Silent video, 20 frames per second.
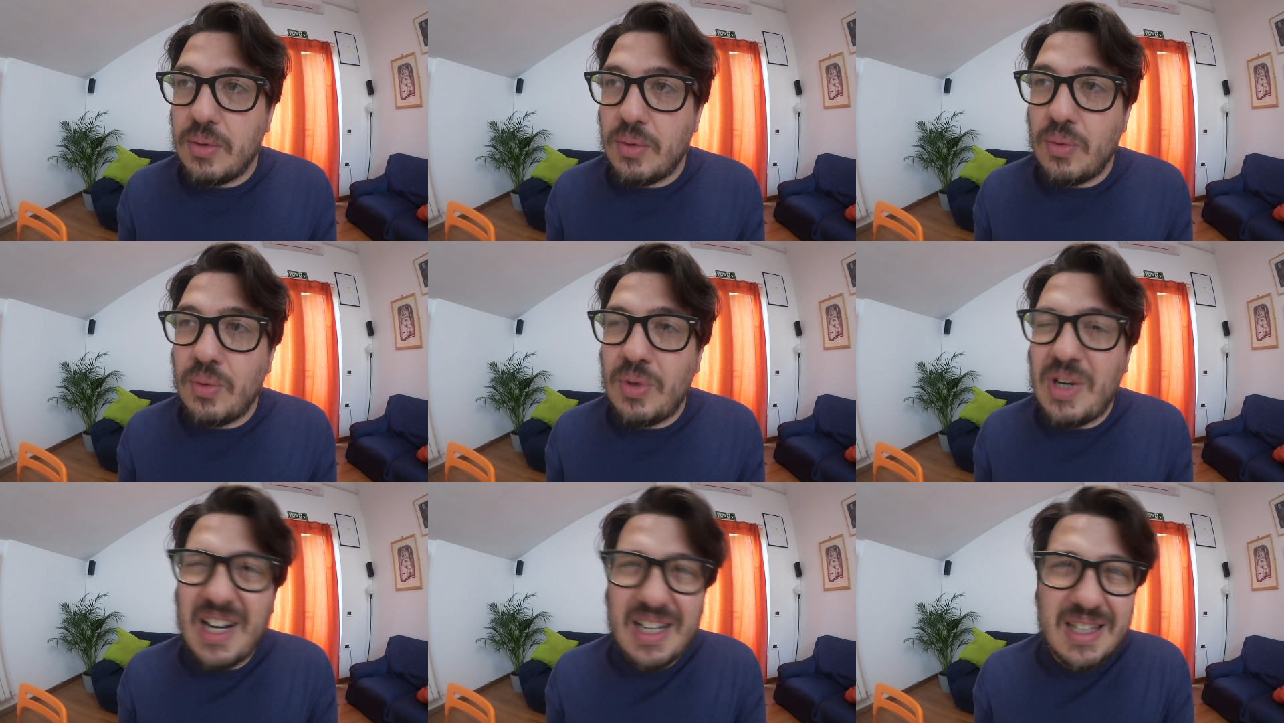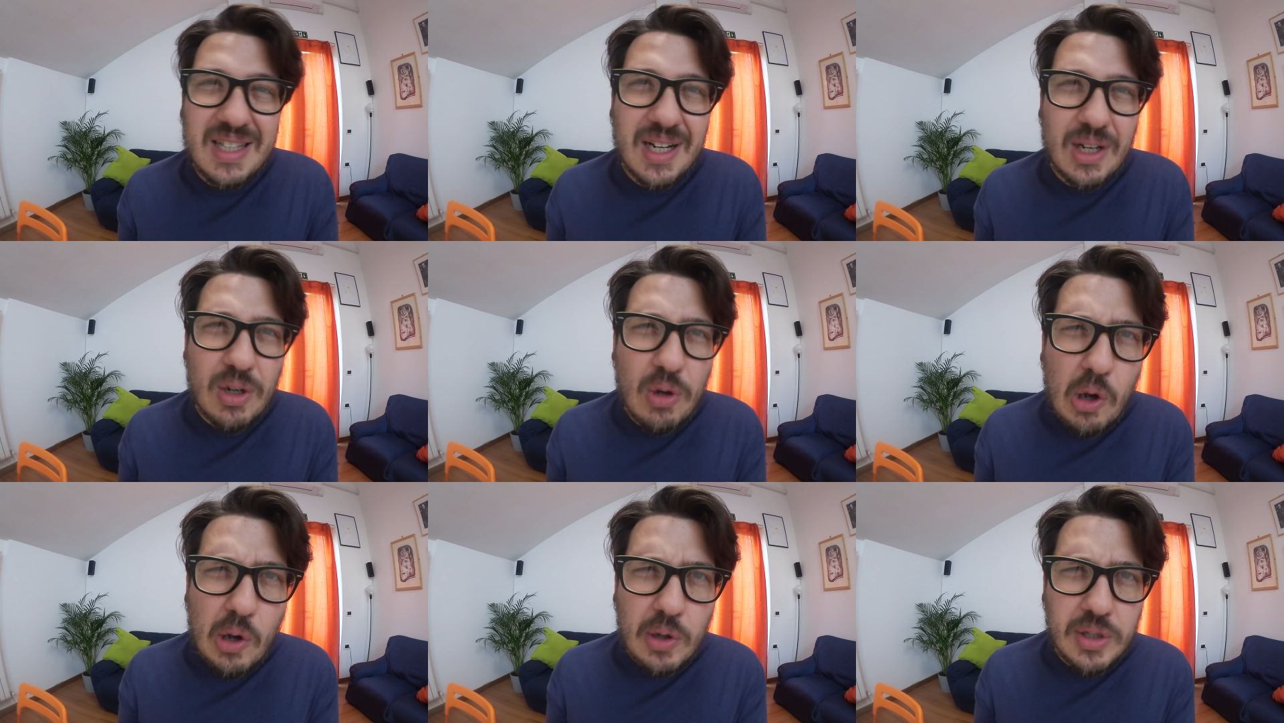
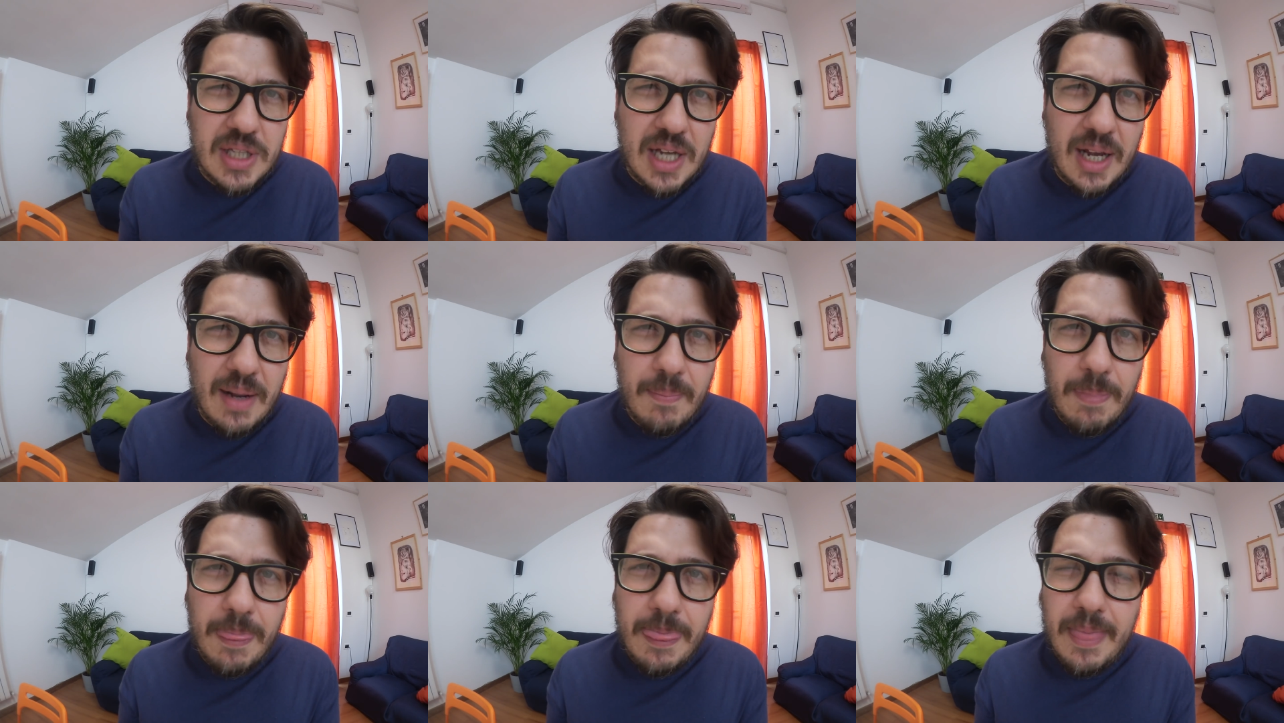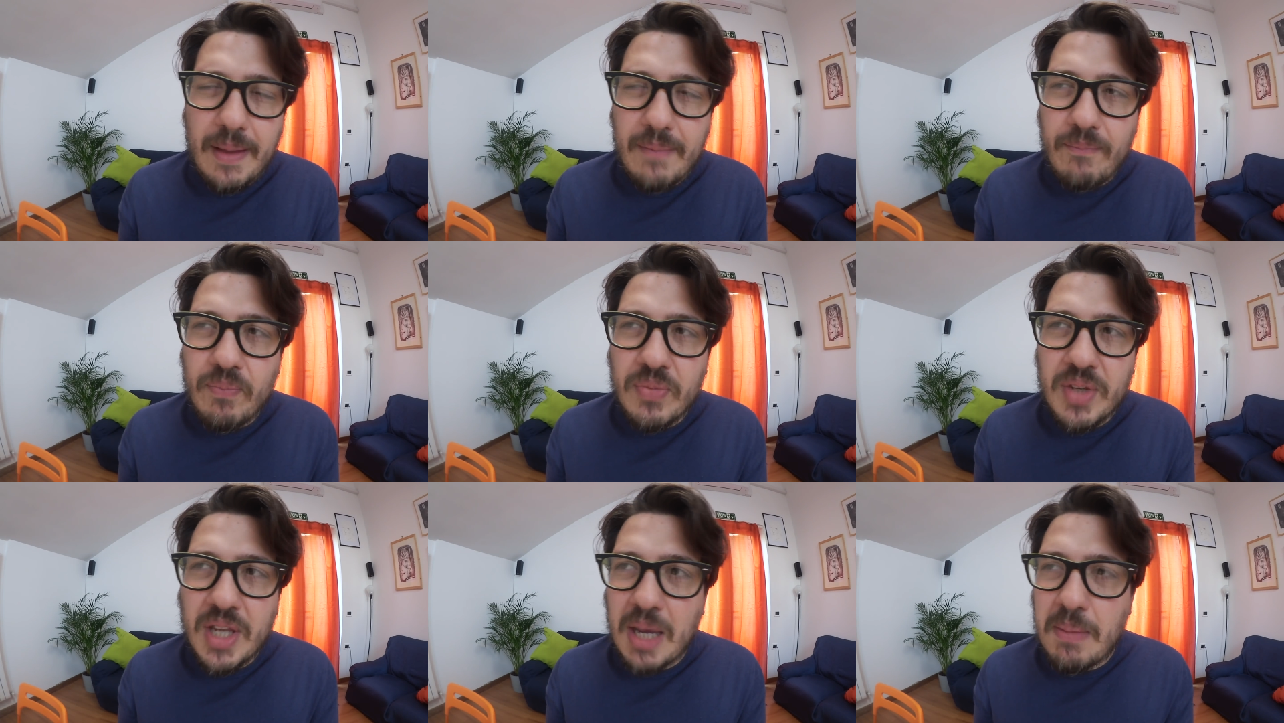Un'altra cosa
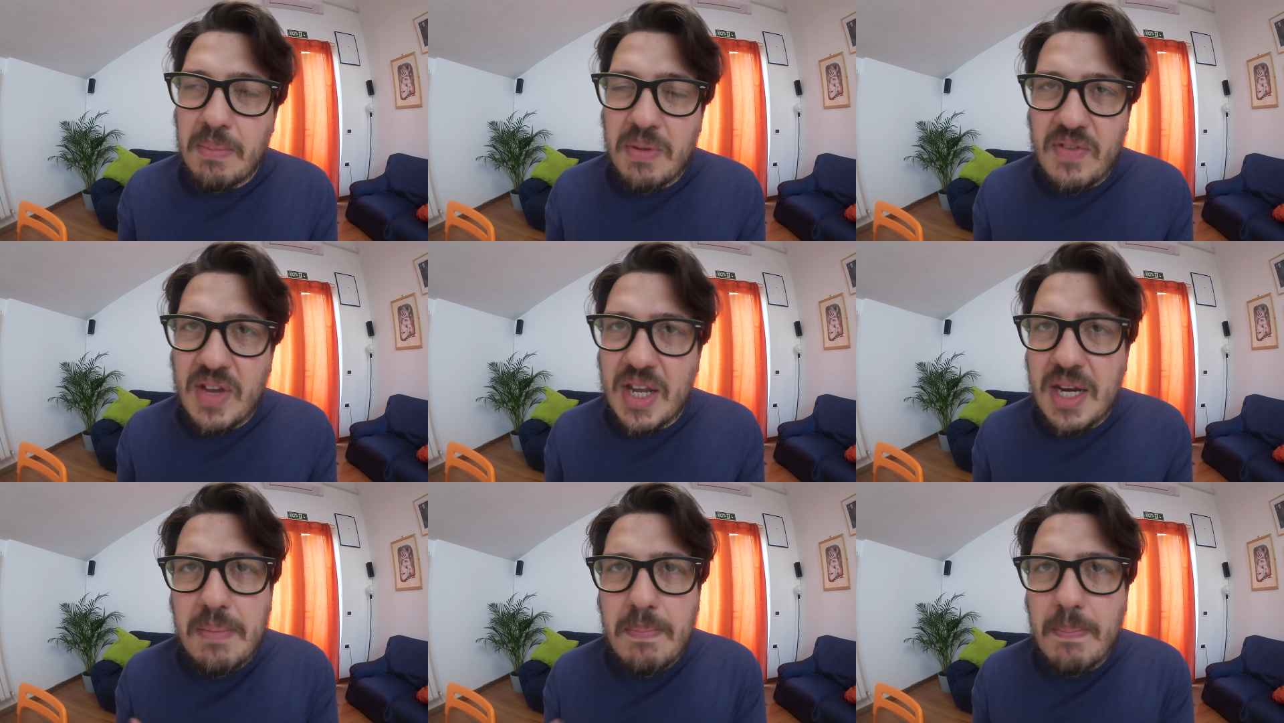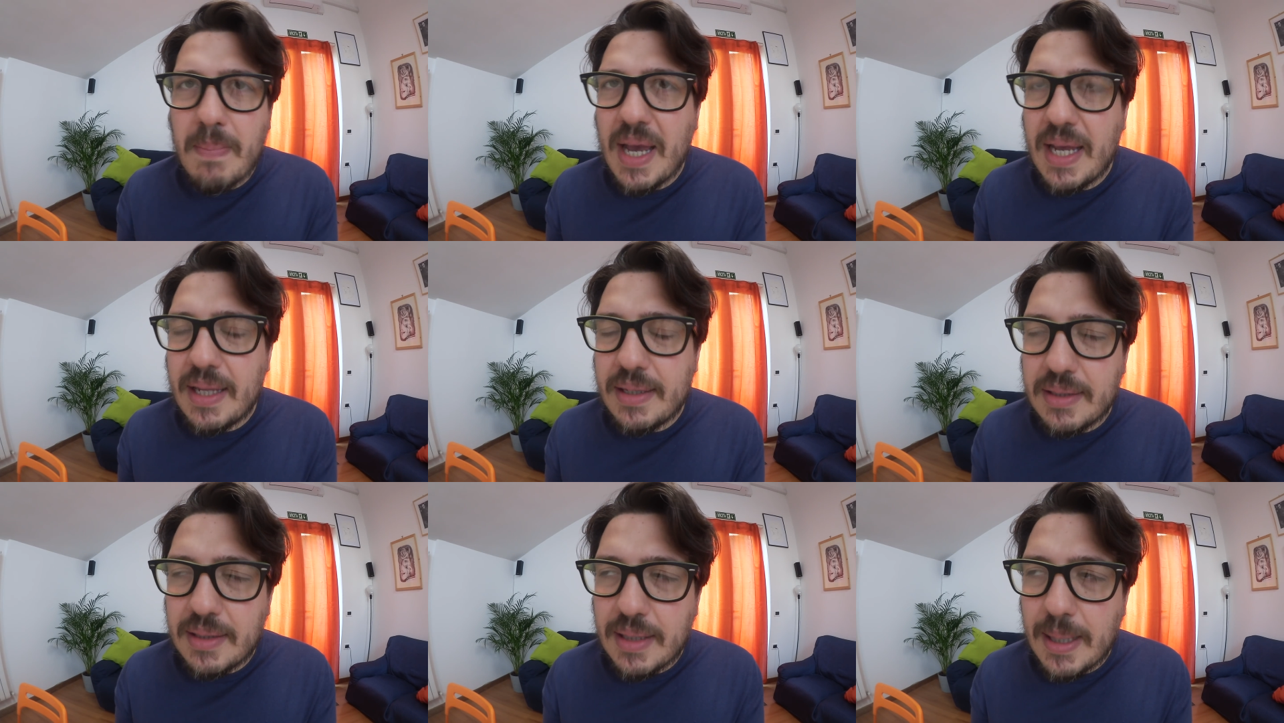che mi viene in
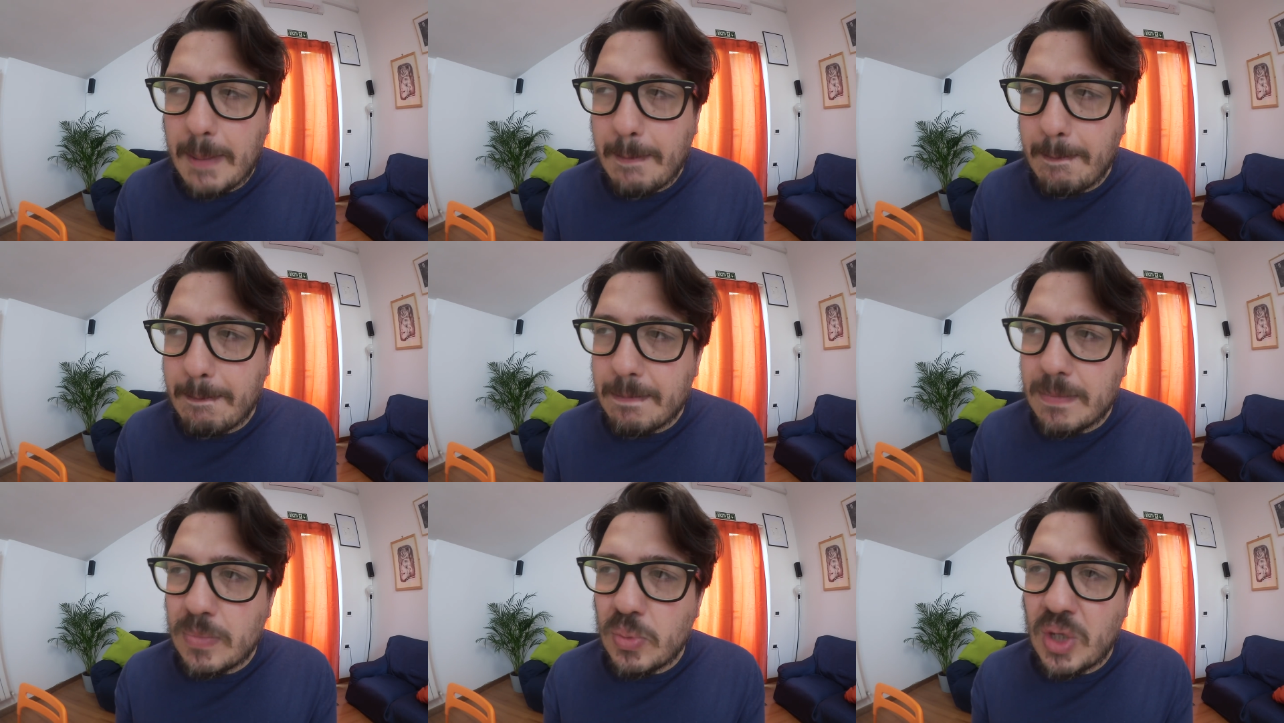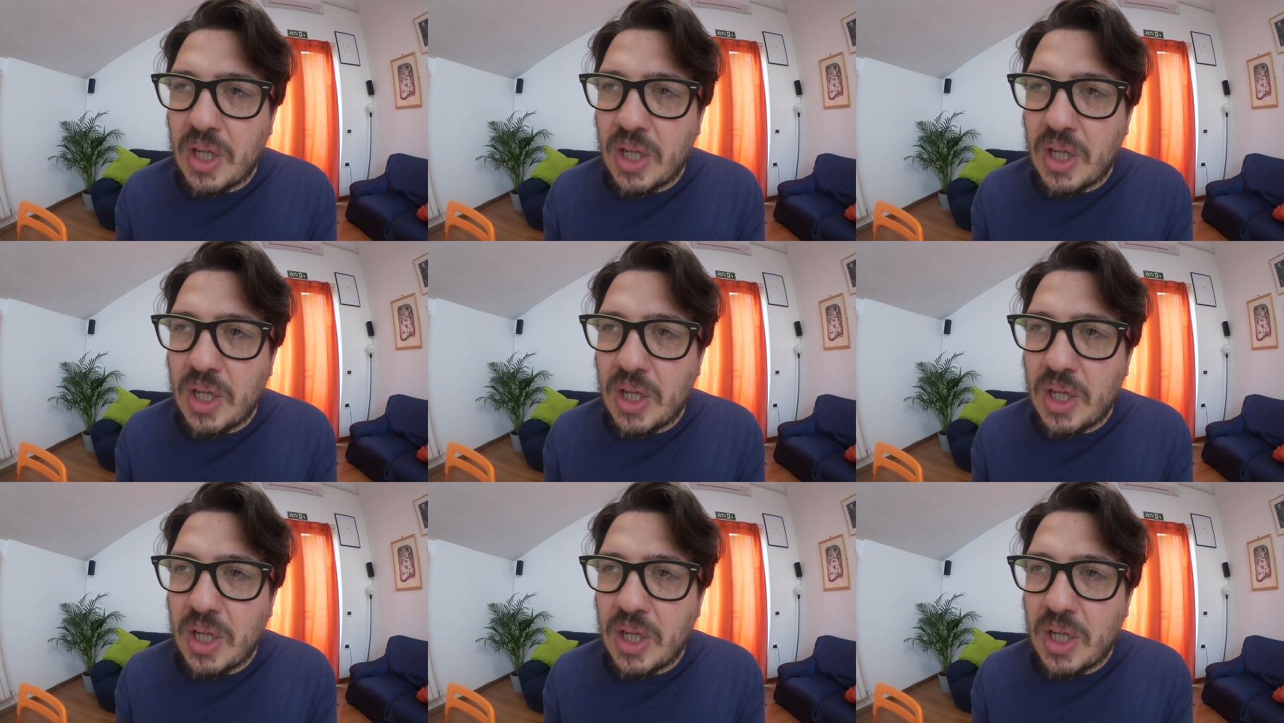mente,